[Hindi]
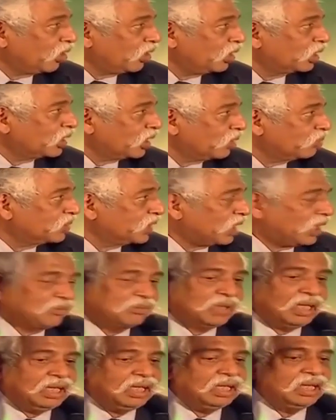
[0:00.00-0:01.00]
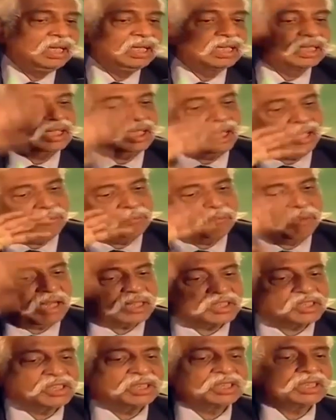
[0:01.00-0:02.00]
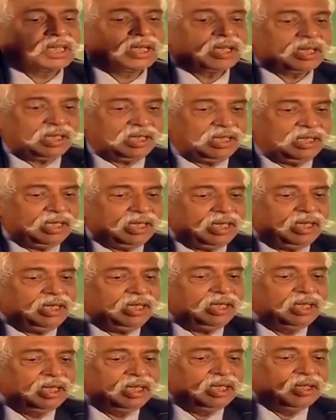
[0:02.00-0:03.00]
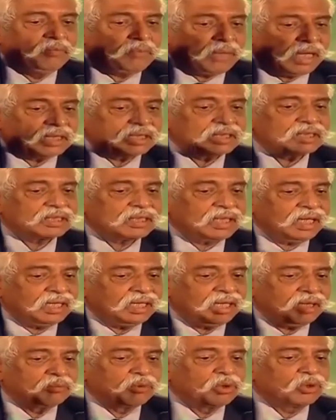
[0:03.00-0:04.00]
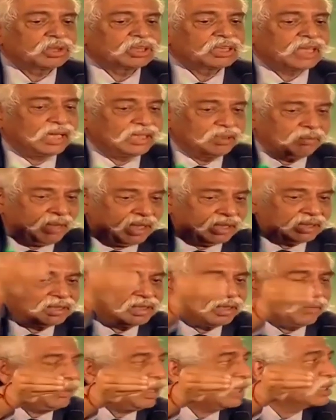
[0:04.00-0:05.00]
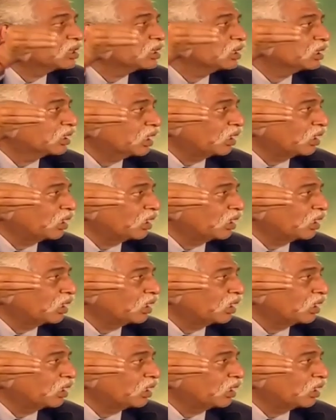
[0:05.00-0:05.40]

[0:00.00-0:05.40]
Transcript: डोनाल्ड ट्रंप साहब ने कि हम बातचीत कर रहे हैं पाकिस्तान हमको तालिबान से बातचीत